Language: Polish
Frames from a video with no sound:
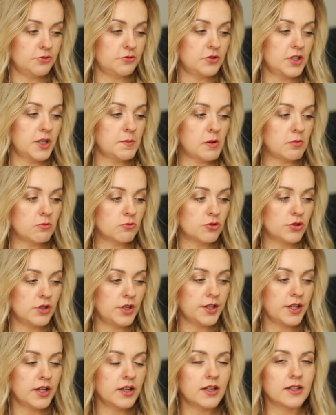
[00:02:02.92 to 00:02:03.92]
który ja mam
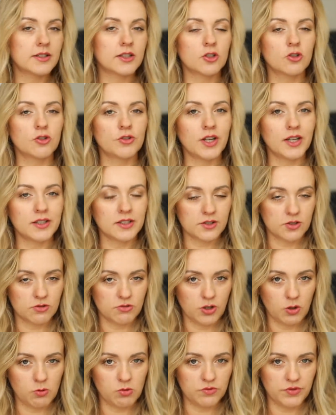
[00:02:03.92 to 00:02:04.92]
uczulenie, dlatego ja na
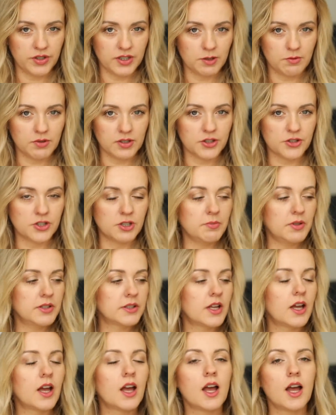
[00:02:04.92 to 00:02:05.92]
skórę głowy jej nakładać nie
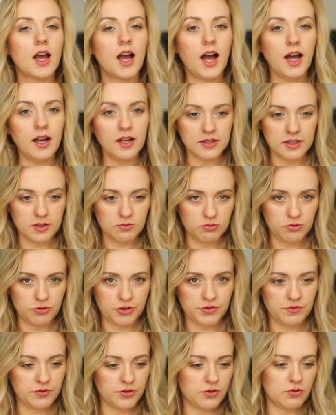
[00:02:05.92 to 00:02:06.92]
będę, ale na
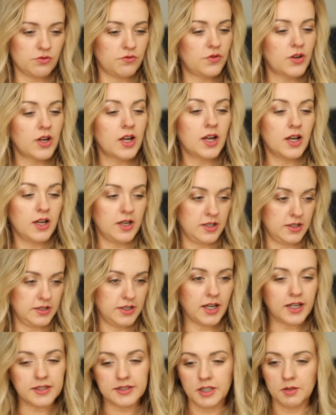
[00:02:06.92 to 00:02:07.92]
długość włosów e,
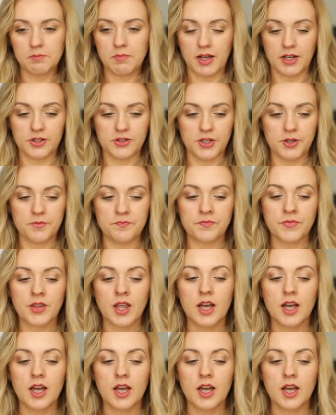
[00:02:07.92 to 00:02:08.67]
jak najbardziej.